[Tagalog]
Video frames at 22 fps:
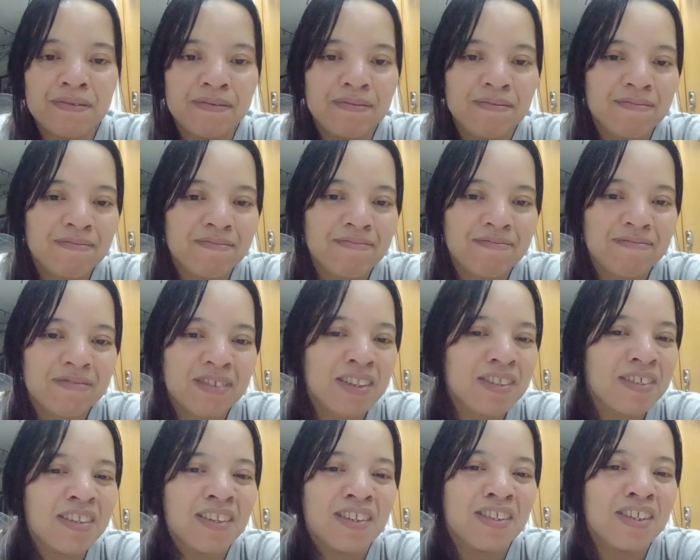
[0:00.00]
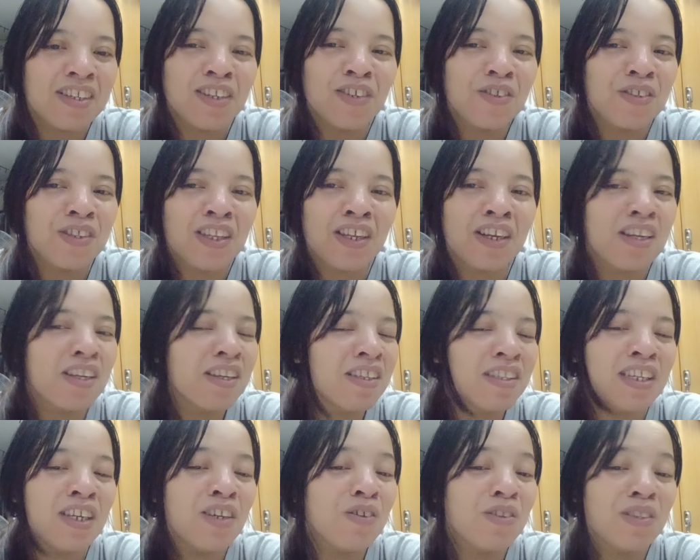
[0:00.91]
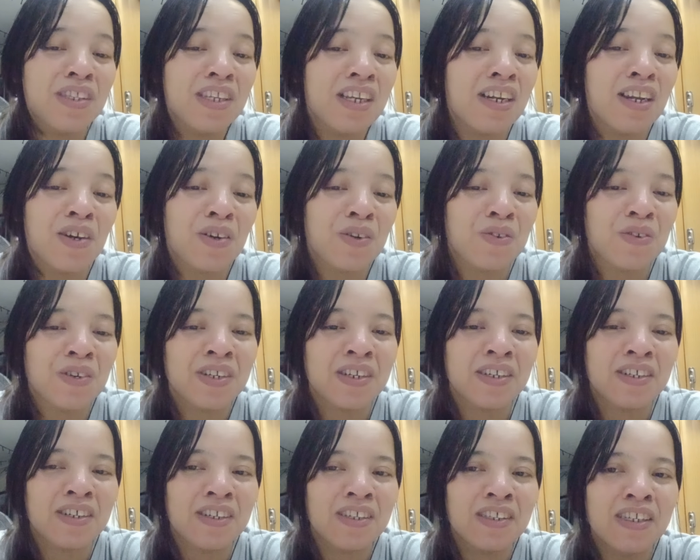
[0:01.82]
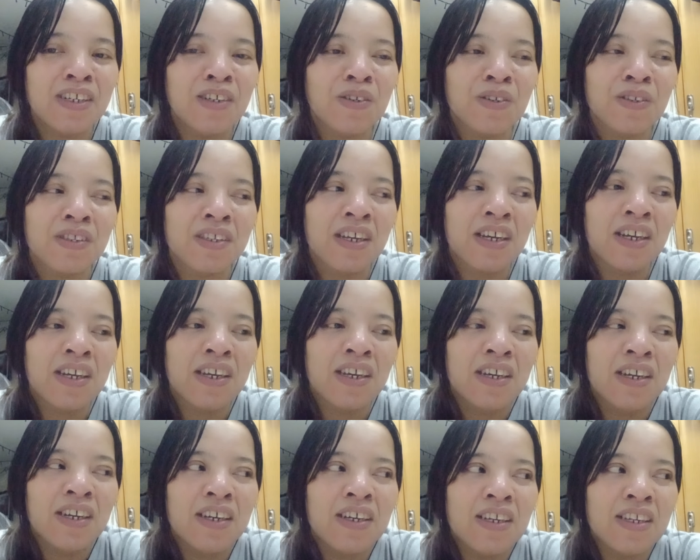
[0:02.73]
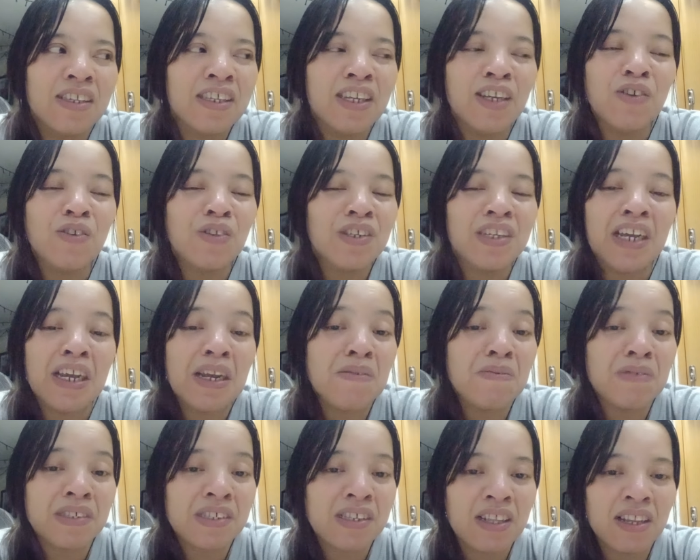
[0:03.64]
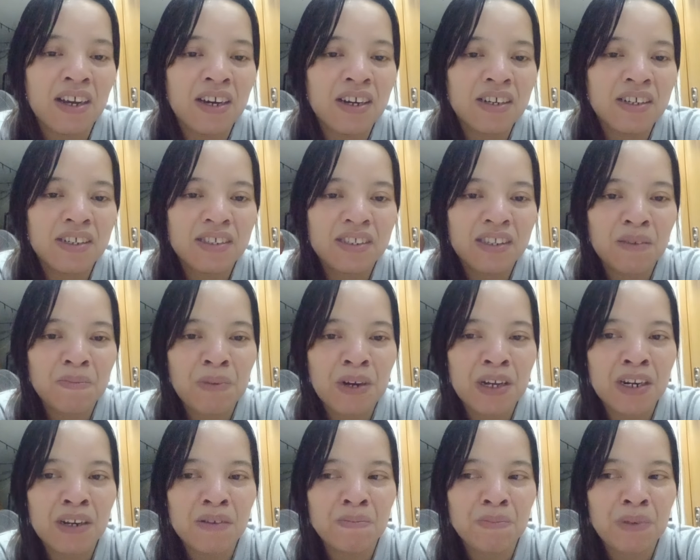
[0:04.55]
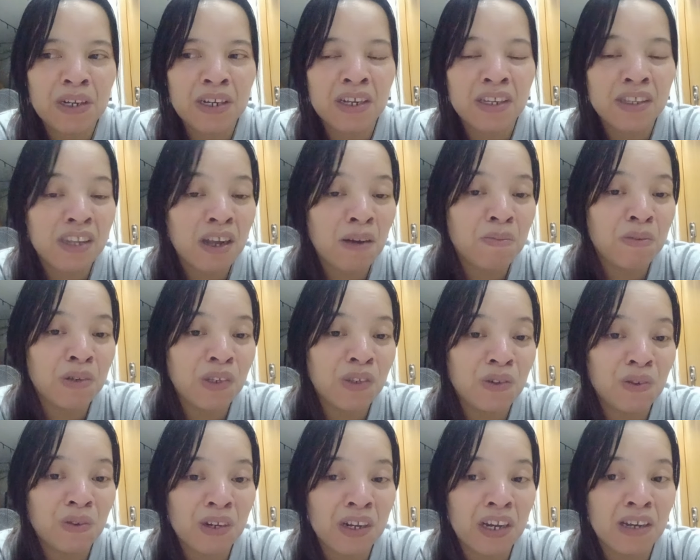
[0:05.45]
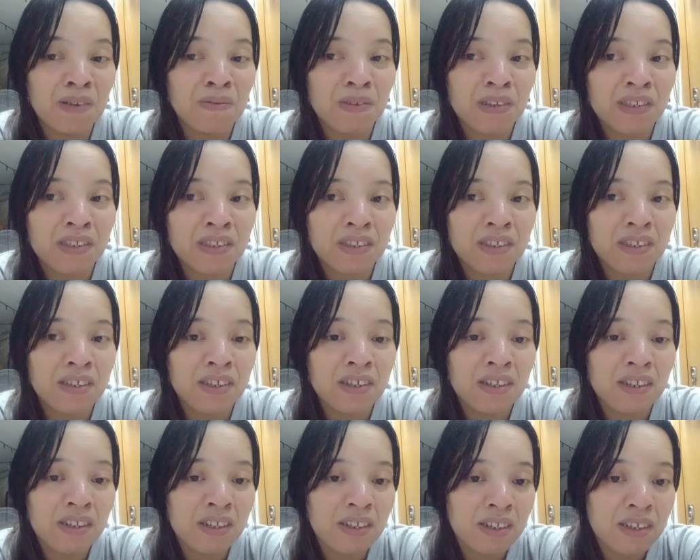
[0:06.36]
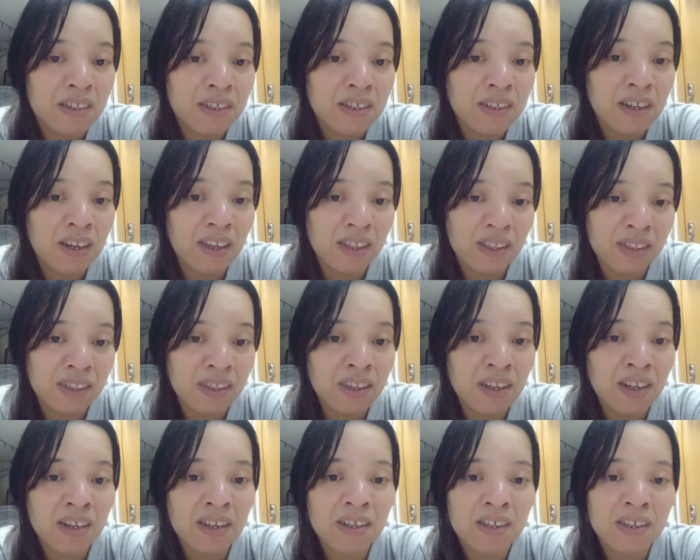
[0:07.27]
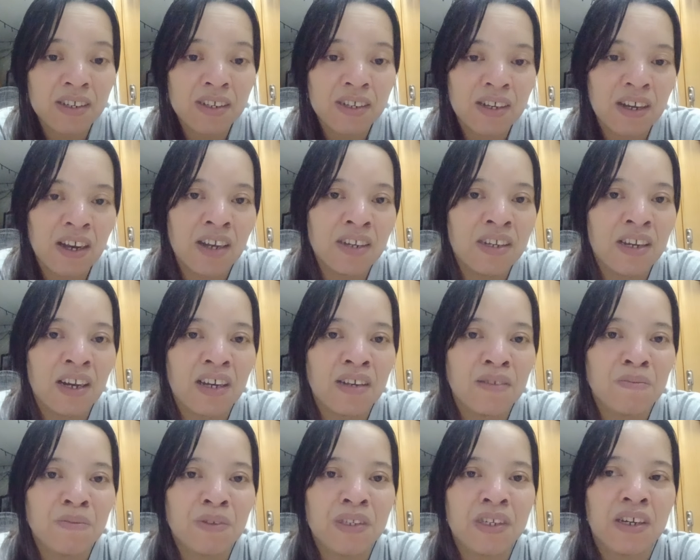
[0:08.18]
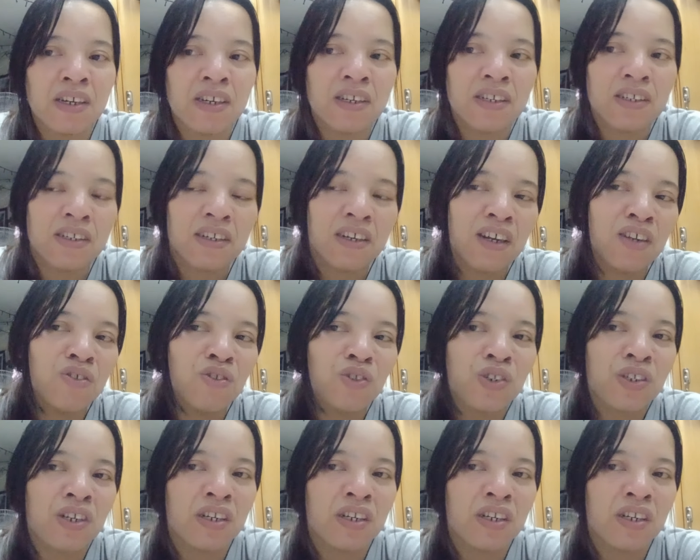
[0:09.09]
Kasi hindi yun, hindi yun nilaro eh. Hindi yun, hindi yun games lang na parang pagkatapos ng games. End na. Hayaan na. Ano siya eh?